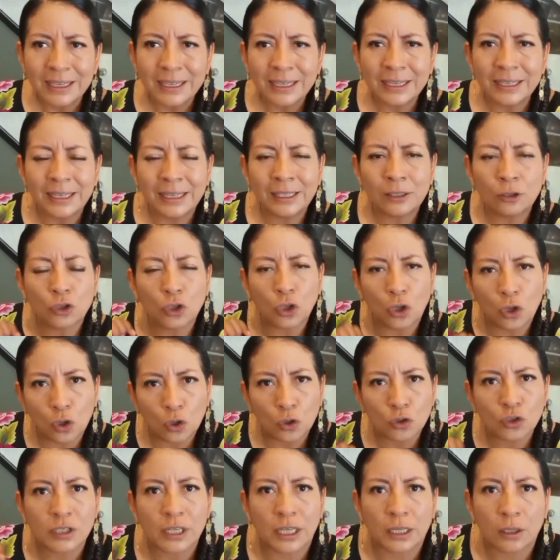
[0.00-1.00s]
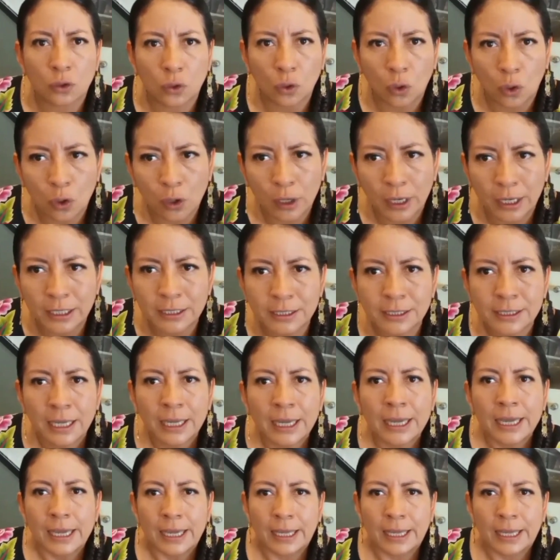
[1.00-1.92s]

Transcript: eh, en todos los sectores,